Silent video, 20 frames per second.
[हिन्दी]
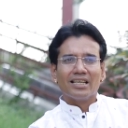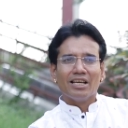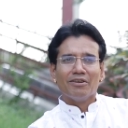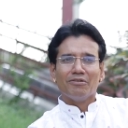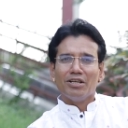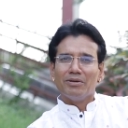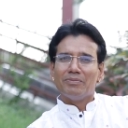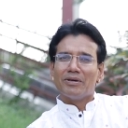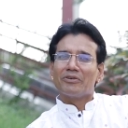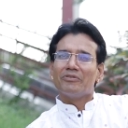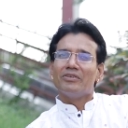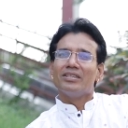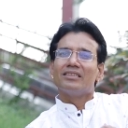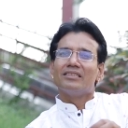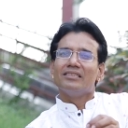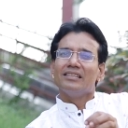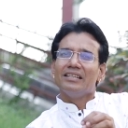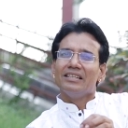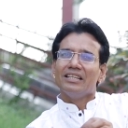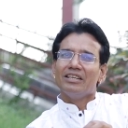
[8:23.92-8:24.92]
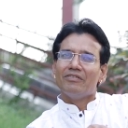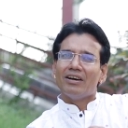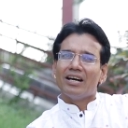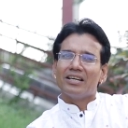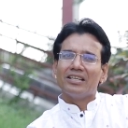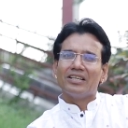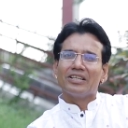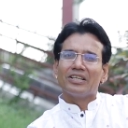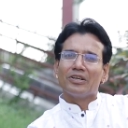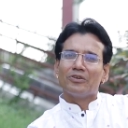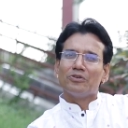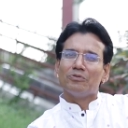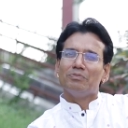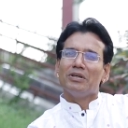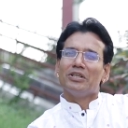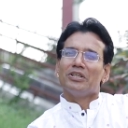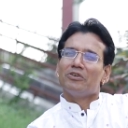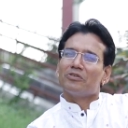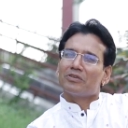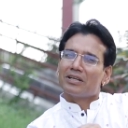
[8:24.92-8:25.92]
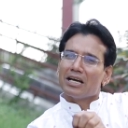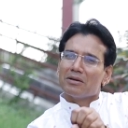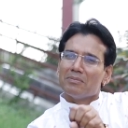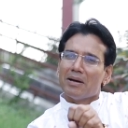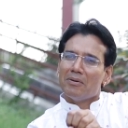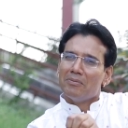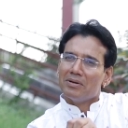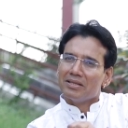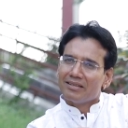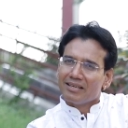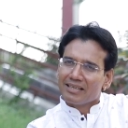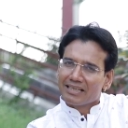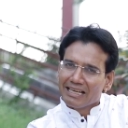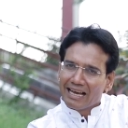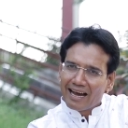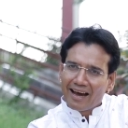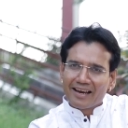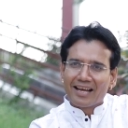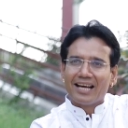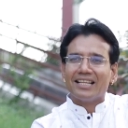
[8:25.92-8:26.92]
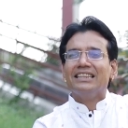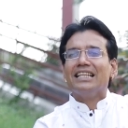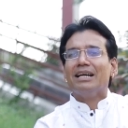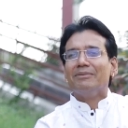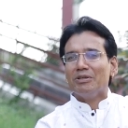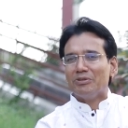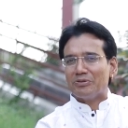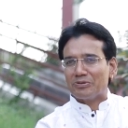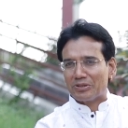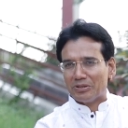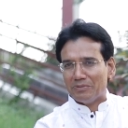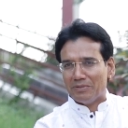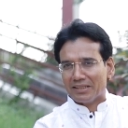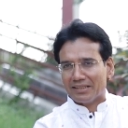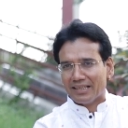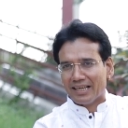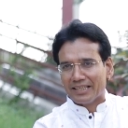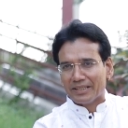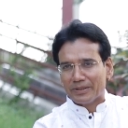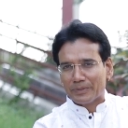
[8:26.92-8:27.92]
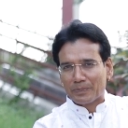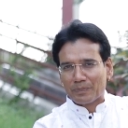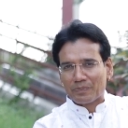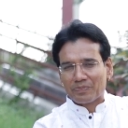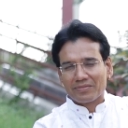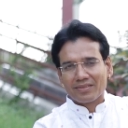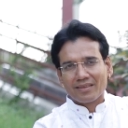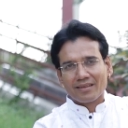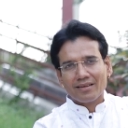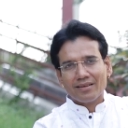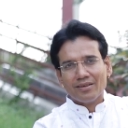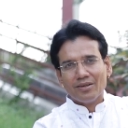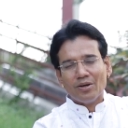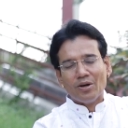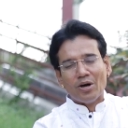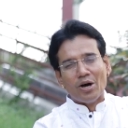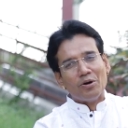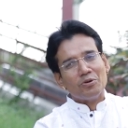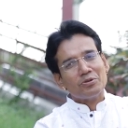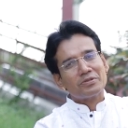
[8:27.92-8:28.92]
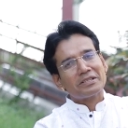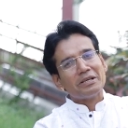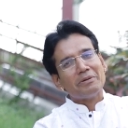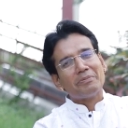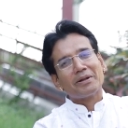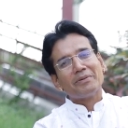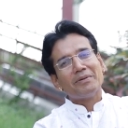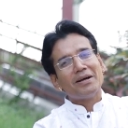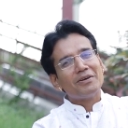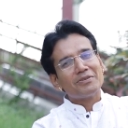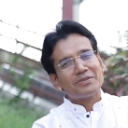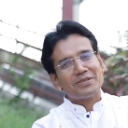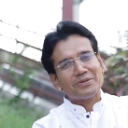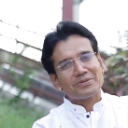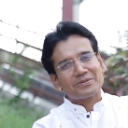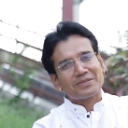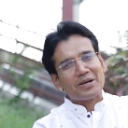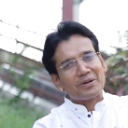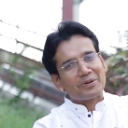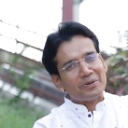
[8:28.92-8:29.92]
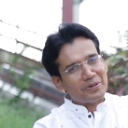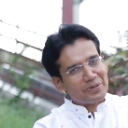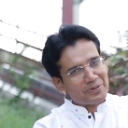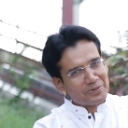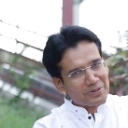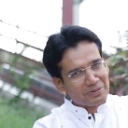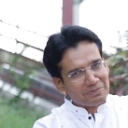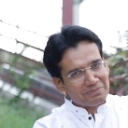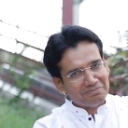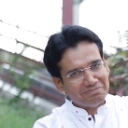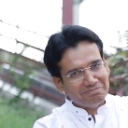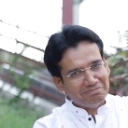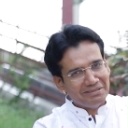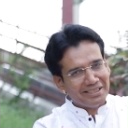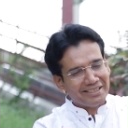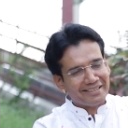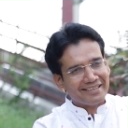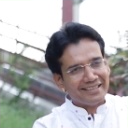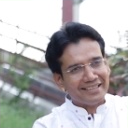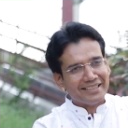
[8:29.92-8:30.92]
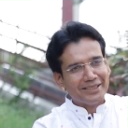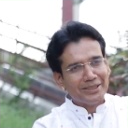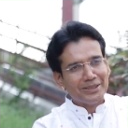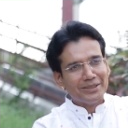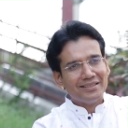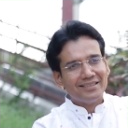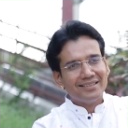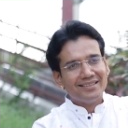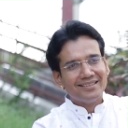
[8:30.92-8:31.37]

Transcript: केवली भगवंत ने निवारण के रूप में नौकार महामंत्र की आराधना भी उसको बताई और उसके प्रभाव से उसका कोड रोग मिट गया